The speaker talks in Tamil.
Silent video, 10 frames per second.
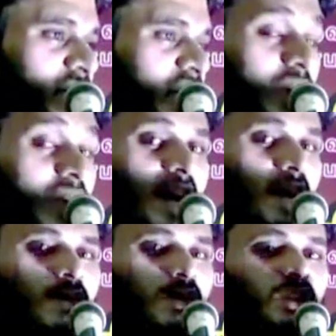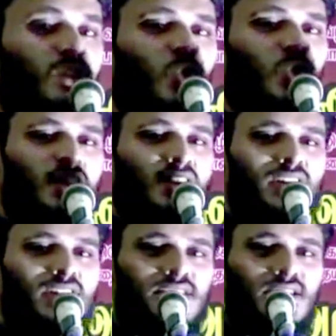அவர்கள் அனுபவித்த
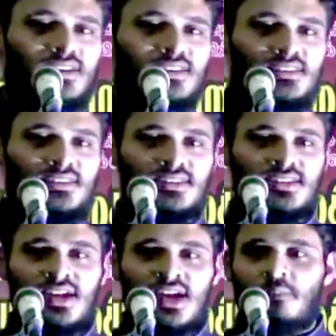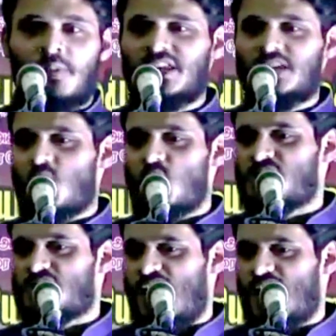சோதனைகள் என்ன
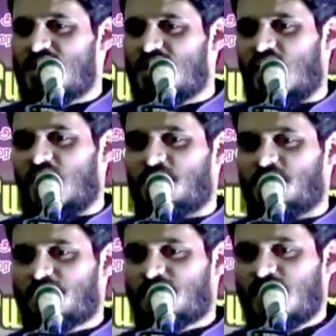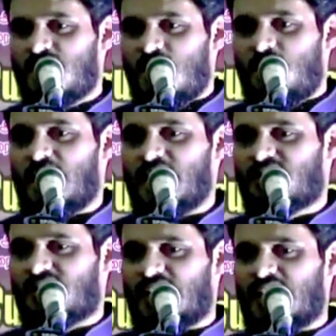பதிமூன்று ஆண்டு காலம்
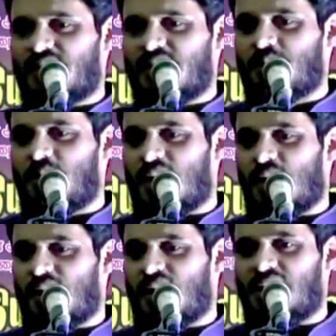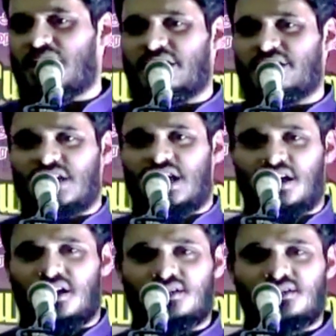படைத்த இறைவனின் பக்க மக்களை
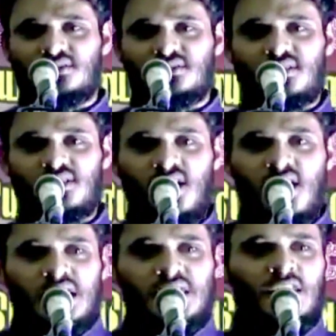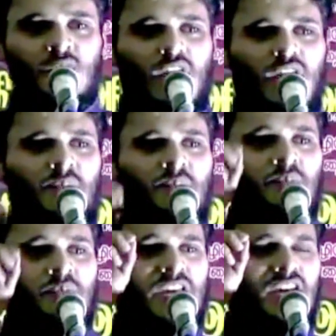அழைத்தார்கள் இந்த உலகம்
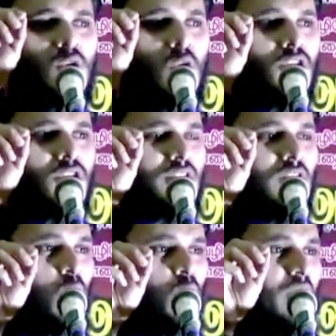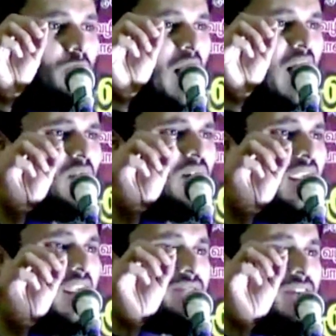செய்து கொண்டிருக்கக்கூடிய
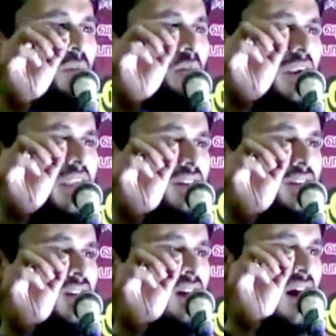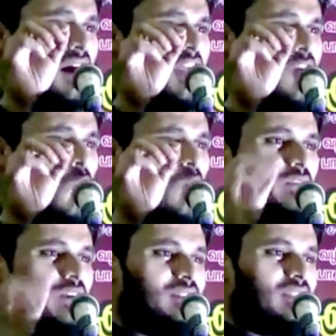பாவங்களை விடும்படி அறைகூவல்
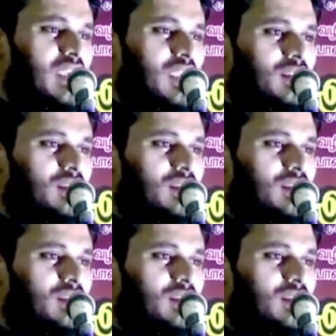விடுத்தார்கள்